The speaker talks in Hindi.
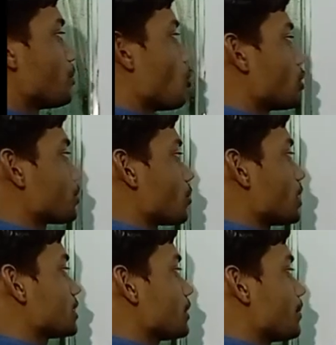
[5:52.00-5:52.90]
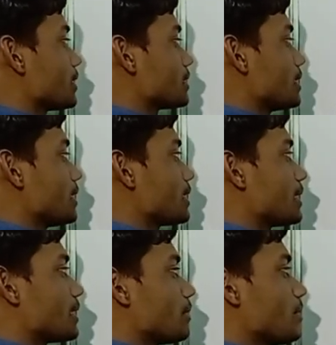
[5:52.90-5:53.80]
क्लोरीन और फास्फोरस के पास
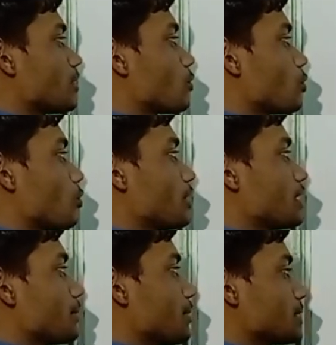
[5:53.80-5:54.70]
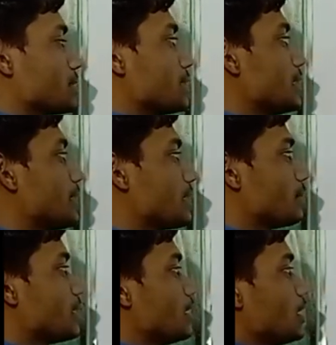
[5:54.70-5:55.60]
एक एटम है क्लोरीन के पास तीन
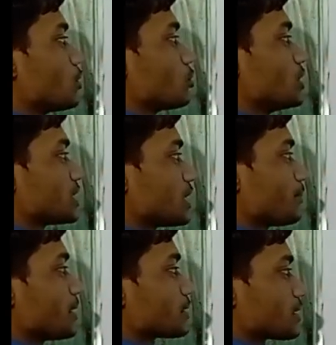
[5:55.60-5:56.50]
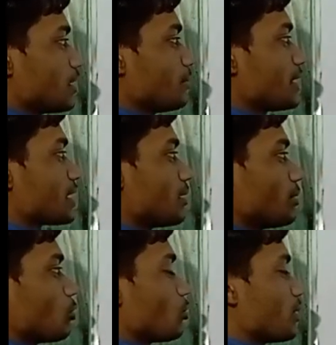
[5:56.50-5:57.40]
एटम है तो जिसके पास कम
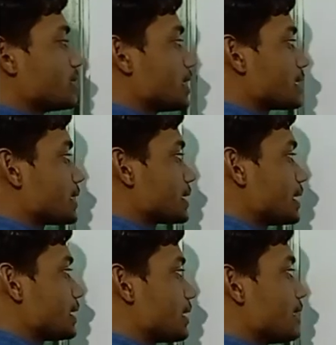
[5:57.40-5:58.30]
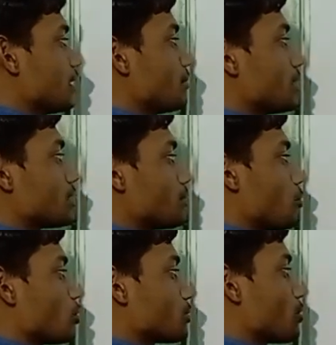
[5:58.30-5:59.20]
एटम है वो बन जाता है सेंट्रल एलिमेंट तो
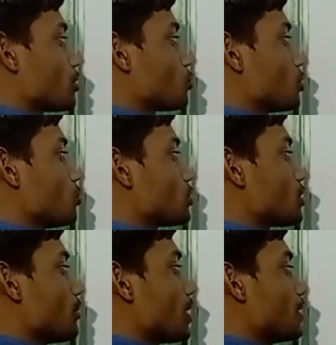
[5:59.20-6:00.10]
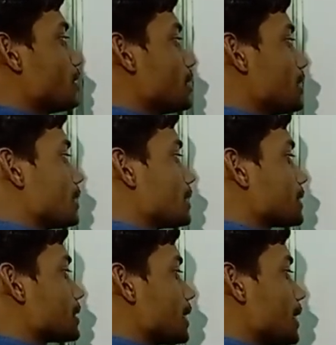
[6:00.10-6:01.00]
फास्फोरस हो गया दोस्तों हमारा
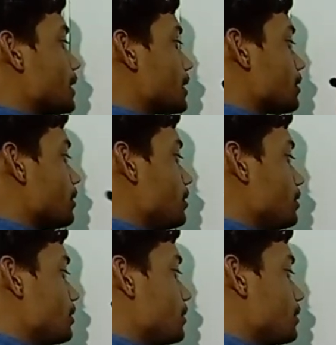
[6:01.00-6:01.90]
सेंट्रल